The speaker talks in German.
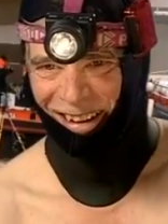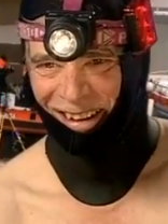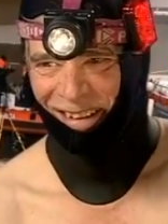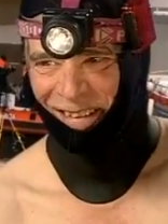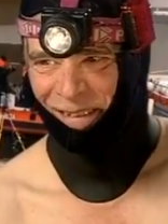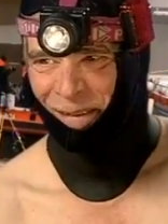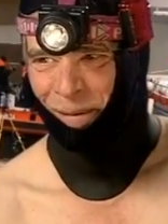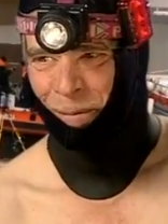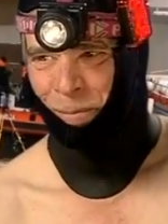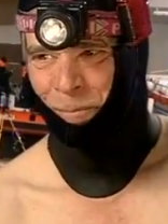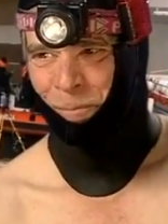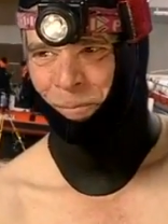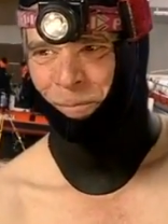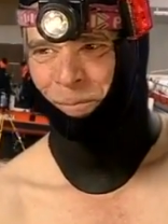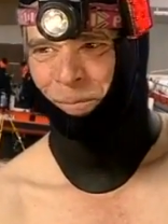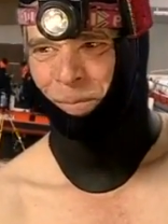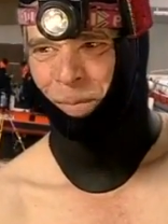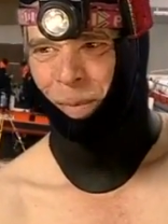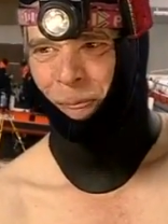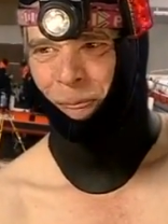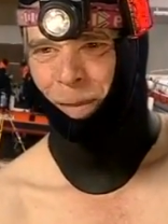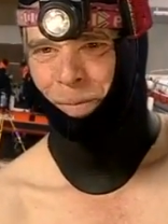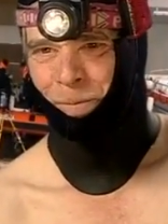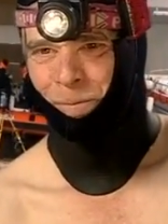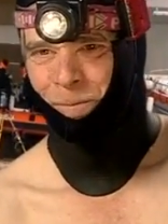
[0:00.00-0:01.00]
hier eine
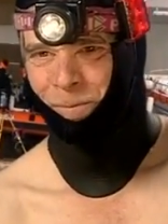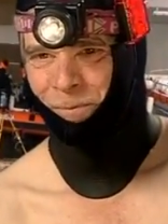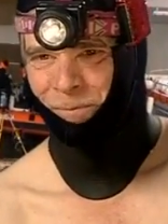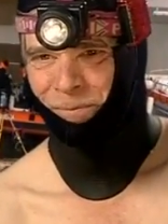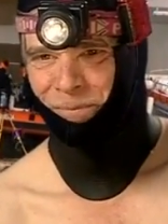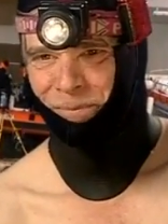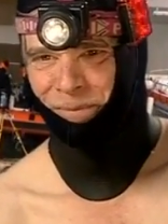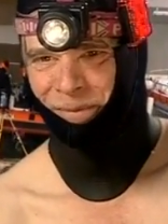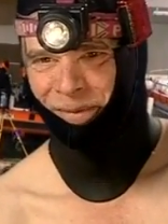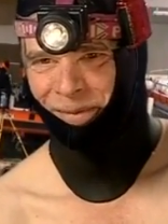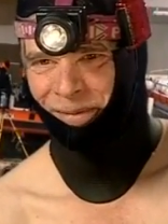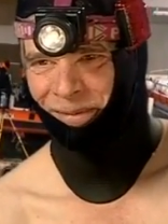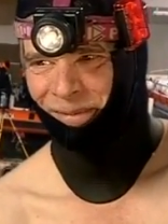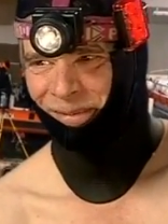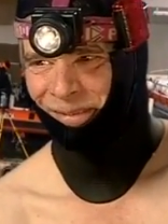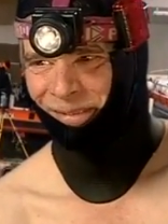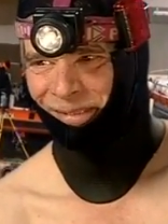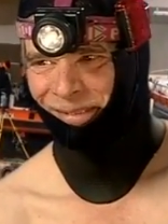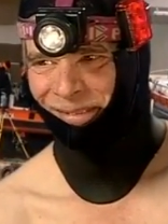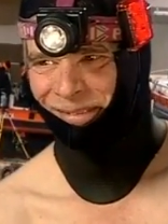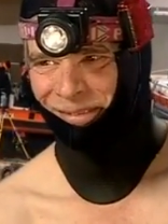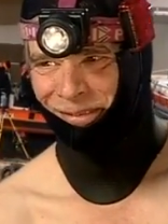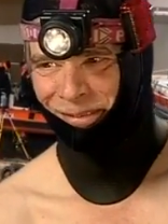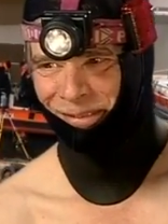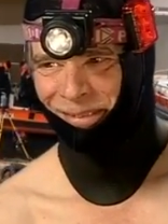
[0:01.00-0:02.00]
sehr südliche Stelle
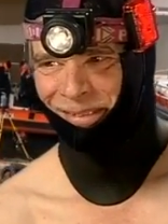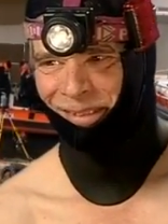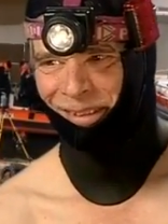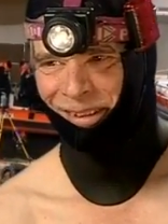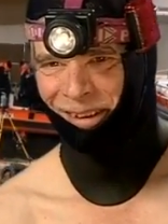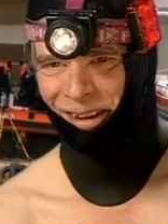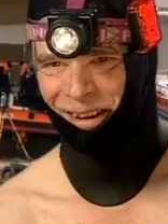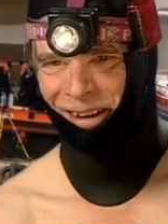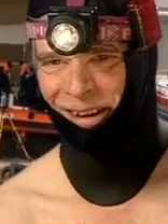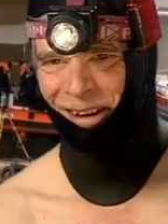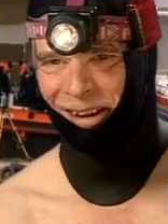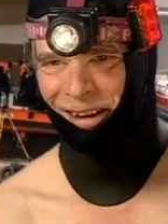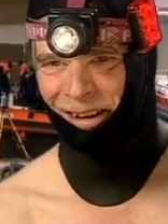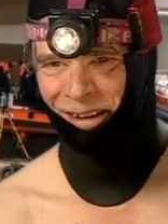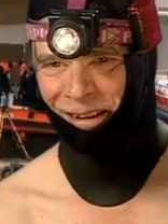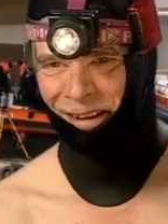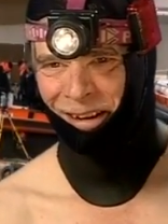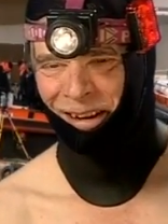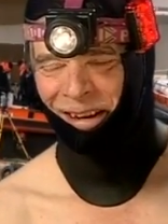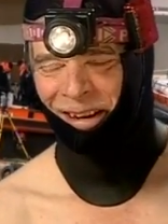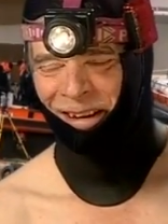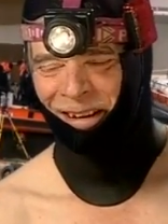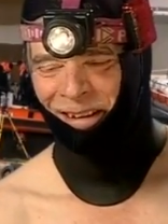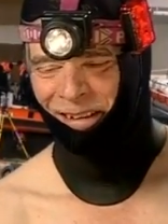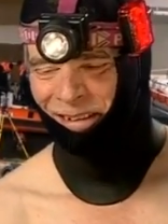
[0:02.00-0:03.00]
geraten ist. Ja, ja.
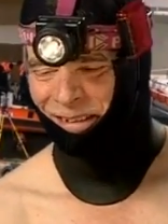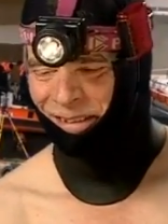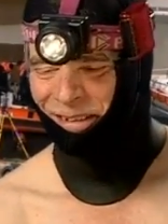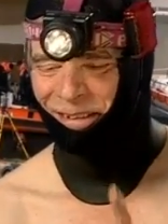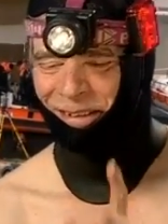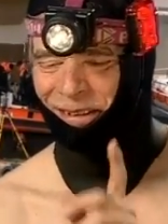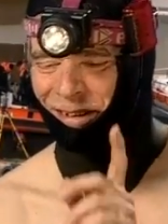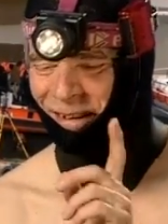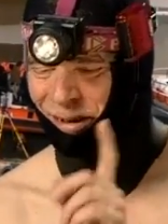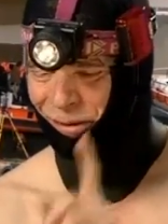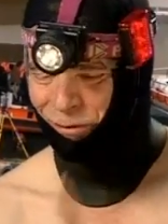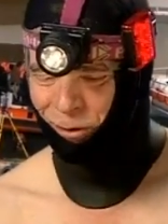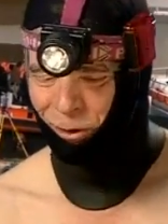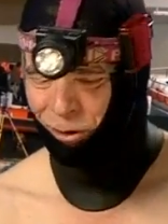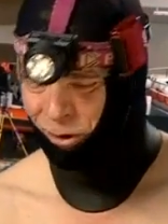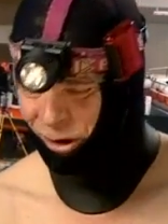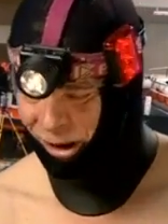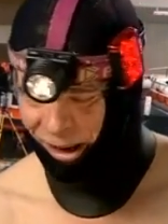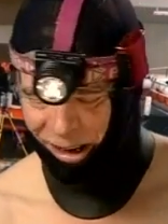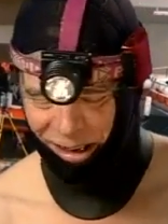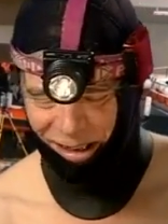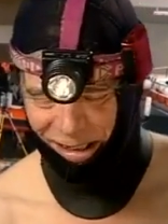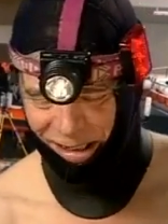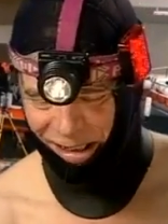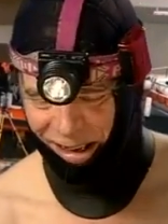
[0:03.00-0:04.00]
Ich wollte nur
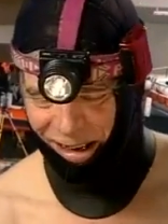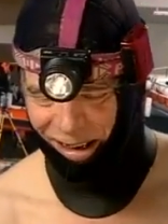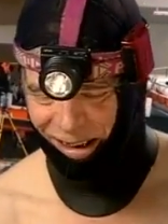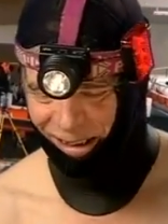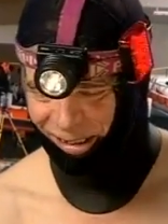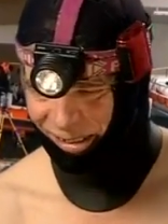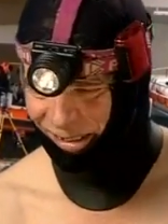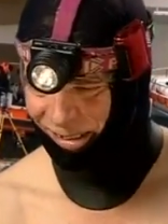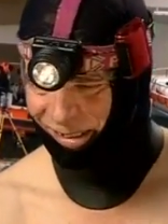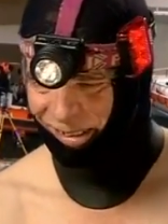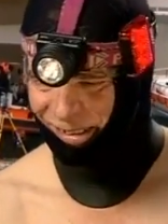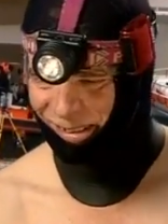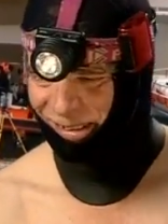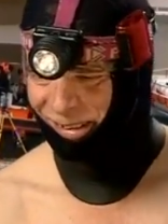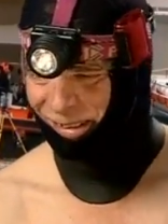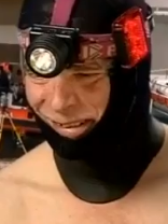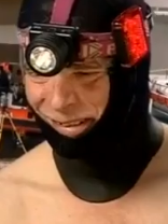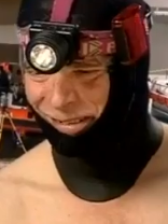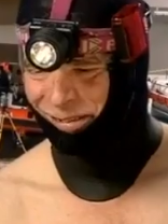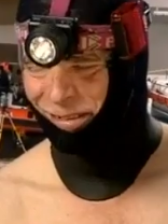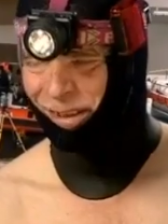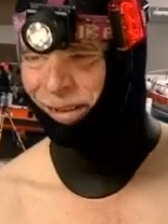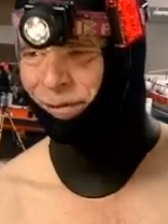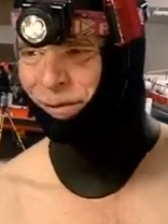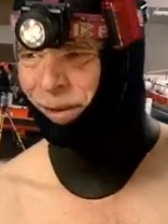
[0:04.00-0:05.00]
eins sagen.
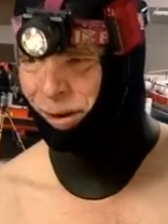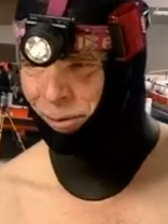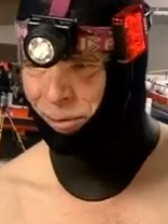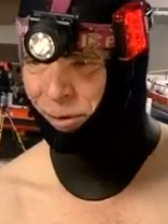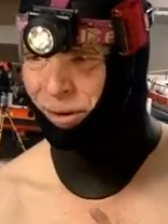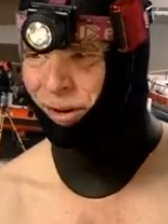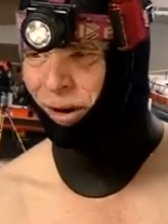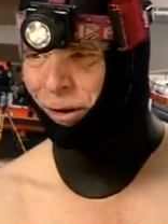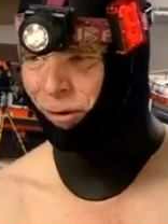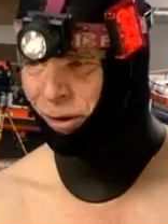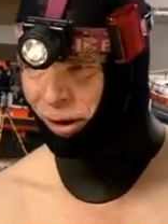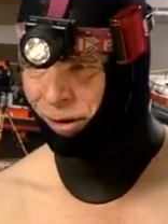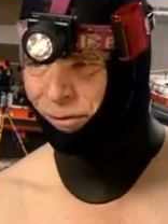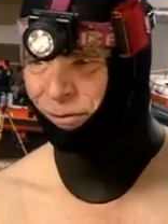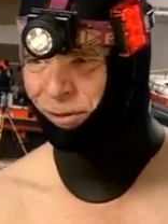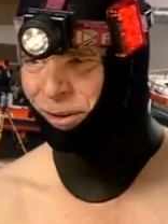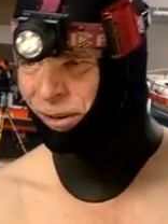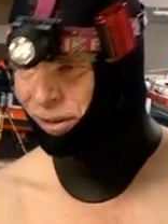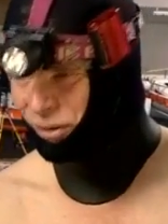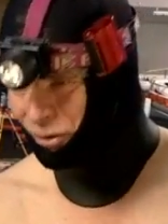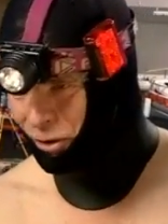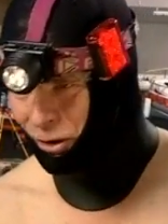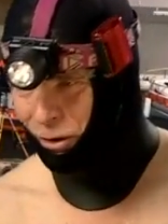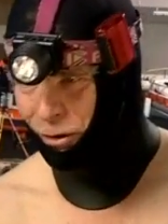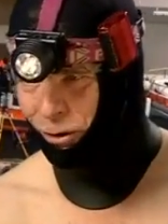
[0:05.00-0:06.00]
Was wir bedauern, wir
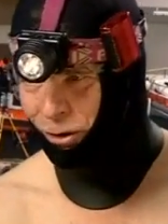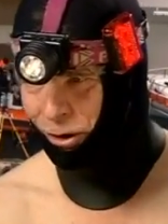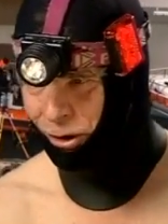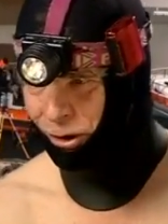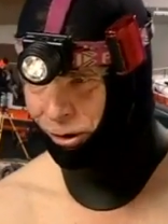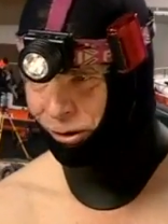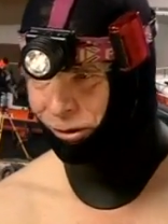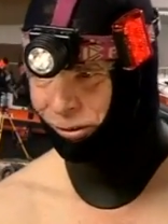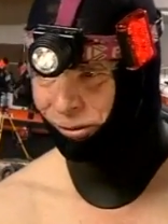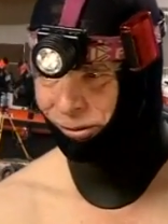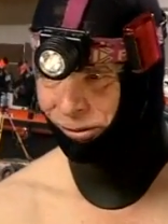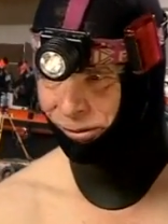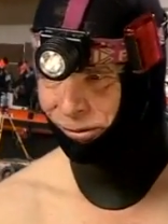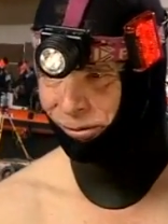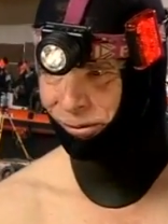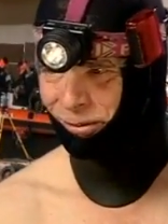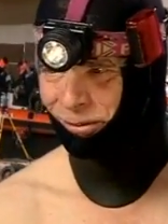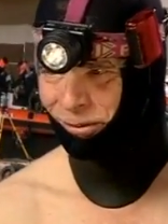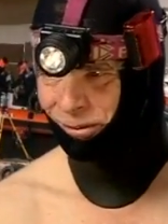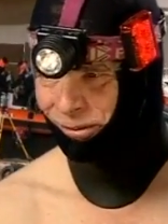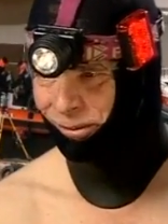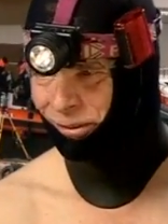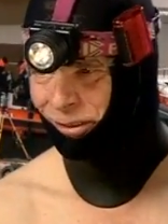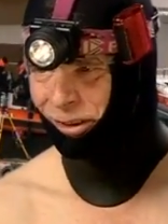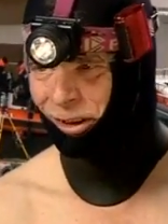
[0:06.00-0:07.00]
Taucher, ja.
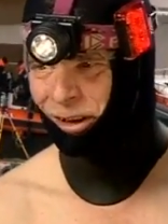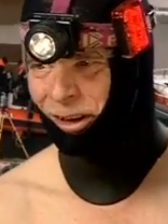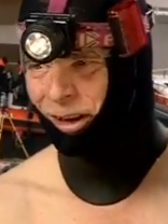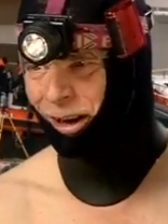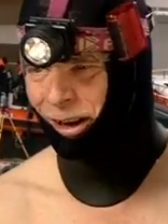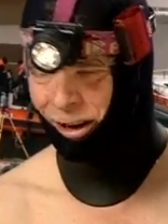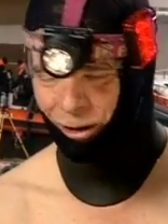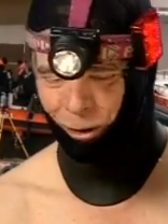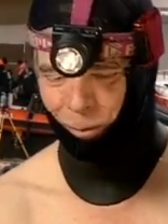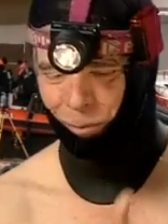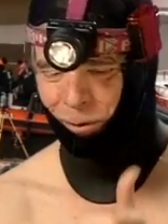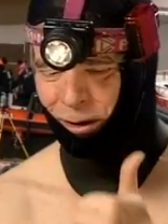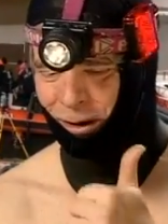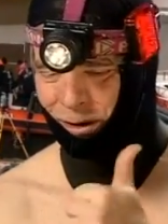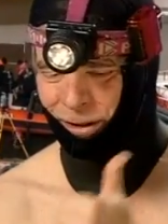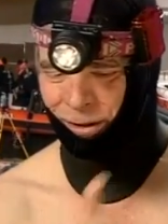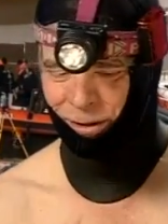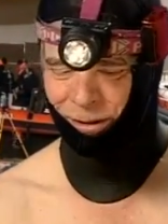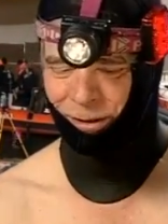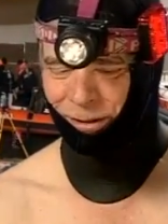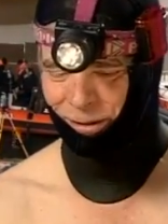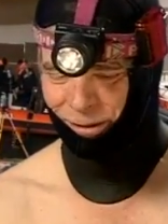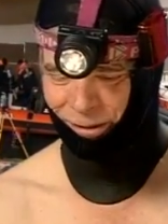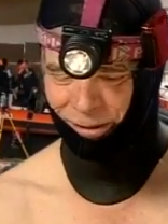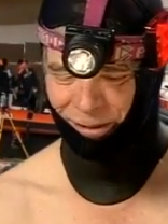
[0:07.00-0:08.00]
egal ob
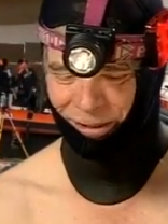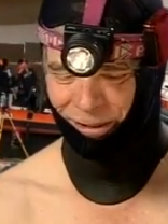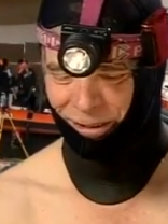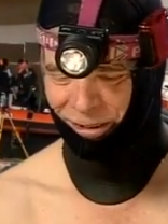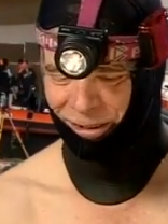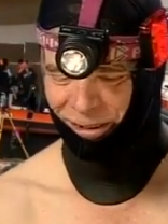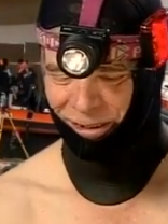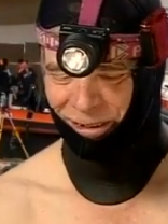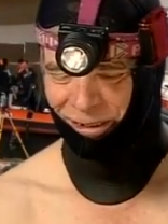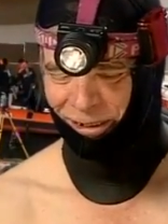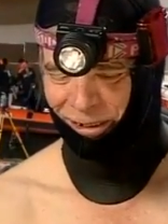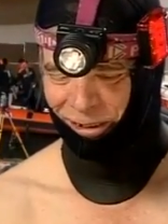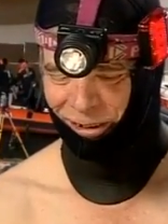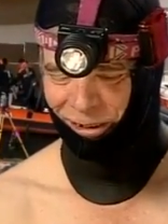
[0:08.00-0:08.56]
jetzt äh,